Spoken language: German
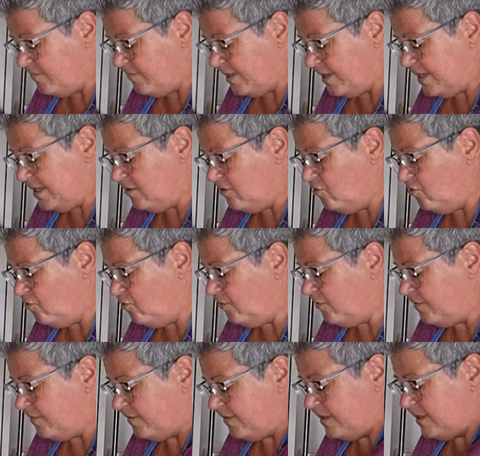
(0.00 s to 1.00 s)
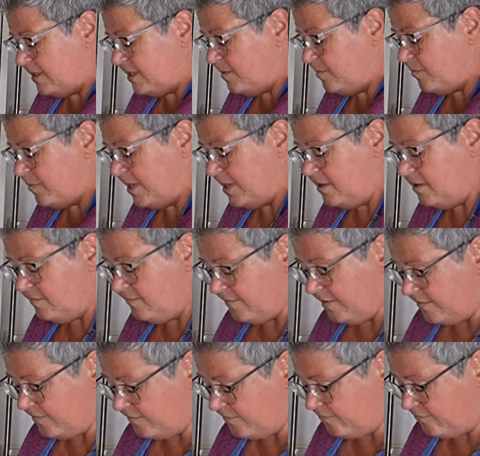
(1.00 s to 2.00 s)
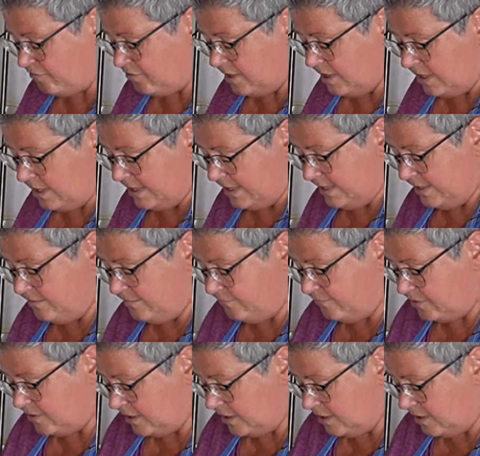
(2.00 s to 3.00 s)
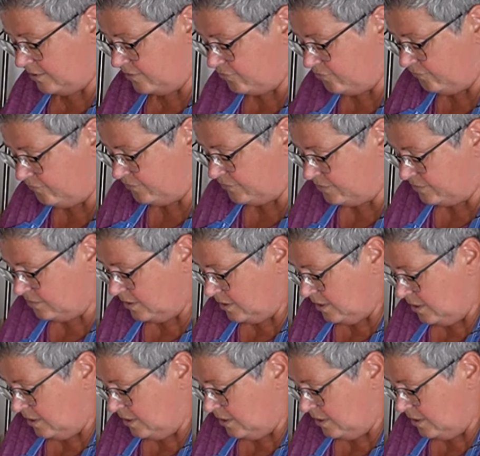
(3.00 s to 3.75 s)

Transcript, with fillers: weil dann löst sich die Pelle fast von alleine von den Kartoffeln.